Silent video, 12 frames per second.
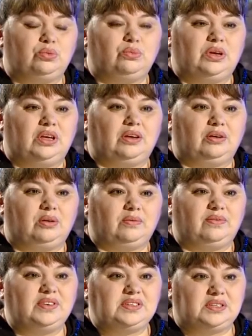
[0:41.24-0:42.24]
мы
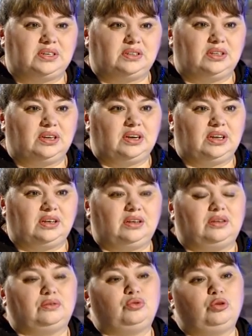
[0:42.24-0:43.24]

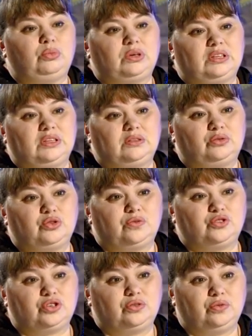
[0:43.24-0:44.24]
выстрадали, номер этот уже в
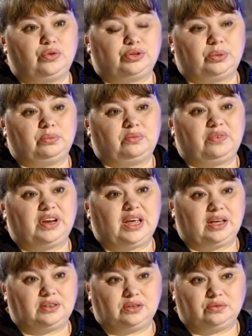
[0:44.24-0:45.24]
четвертом
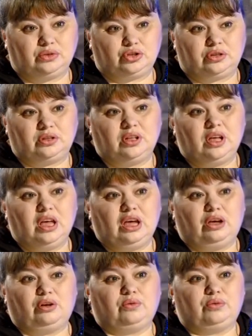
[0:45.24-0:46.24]
варианте вышел,
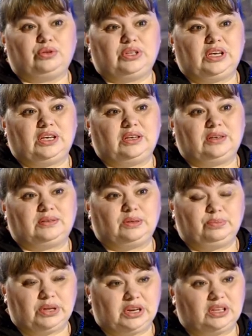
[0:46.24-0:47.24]
вот, и
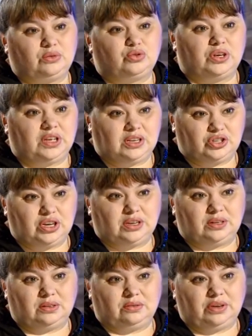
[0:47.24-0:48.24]
теперь это уже
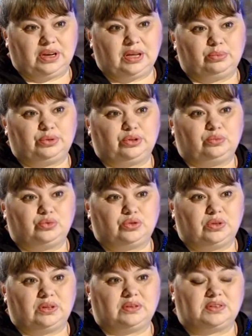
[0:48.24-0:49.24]
окончательный вариант, потому
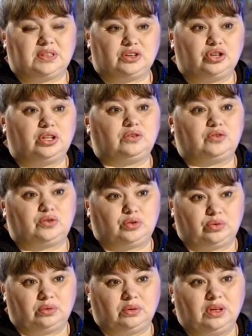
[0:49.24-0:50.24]
что сложилось
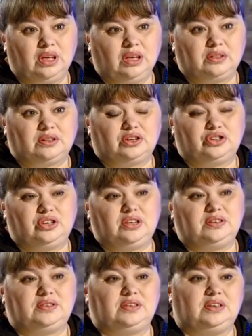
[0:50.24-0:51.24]
все.
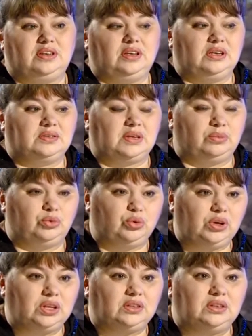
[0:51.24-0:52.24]
Сложились и, и сам
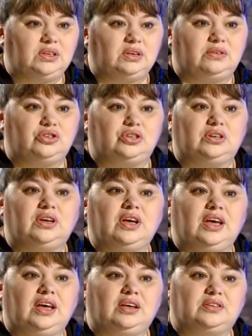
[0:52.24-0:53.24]
дуэт девочек,
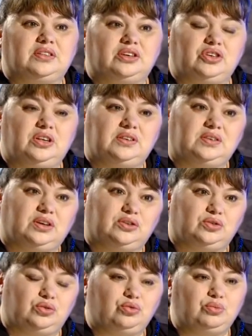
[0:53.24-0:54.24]
сложились
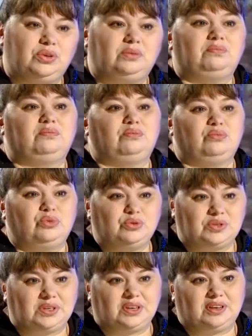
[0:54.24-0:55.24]
костюмы,
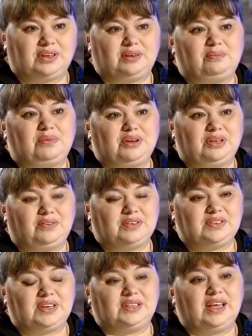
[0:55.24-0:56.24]
музыка, ну, что это, это
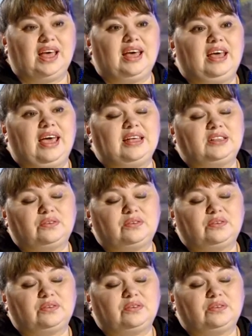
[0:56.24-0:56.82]
гимнастика. Это что